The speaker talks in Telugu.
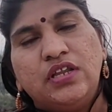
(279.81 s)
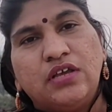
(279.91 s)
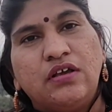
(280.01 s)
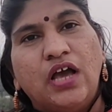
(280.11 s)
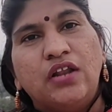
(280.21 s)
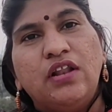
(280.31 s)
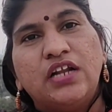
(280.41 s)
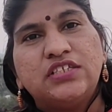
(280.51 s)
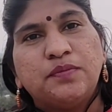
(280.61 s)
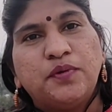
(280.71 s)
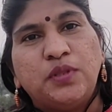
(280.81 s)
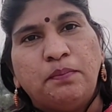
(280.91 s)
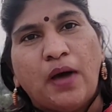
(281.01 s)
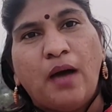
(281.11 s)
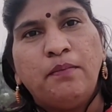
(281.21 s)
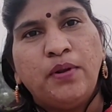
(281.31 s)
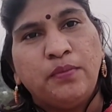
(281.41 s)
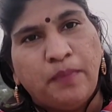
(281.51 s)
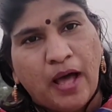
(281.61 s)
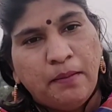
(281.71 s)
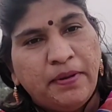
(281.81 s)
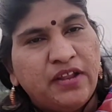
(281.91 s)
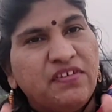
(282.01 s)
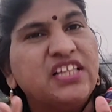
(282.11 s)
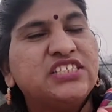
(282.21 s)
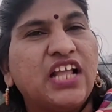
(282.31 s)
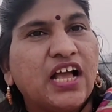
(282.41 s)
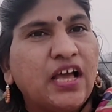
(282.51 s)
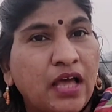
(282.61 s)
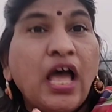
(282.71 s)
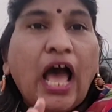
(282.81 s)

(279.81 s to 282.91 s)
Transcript: నీకు గన్నులేని సరిపోద్ది బాంబులు బాంబు పెట్టి వేల్చినాగా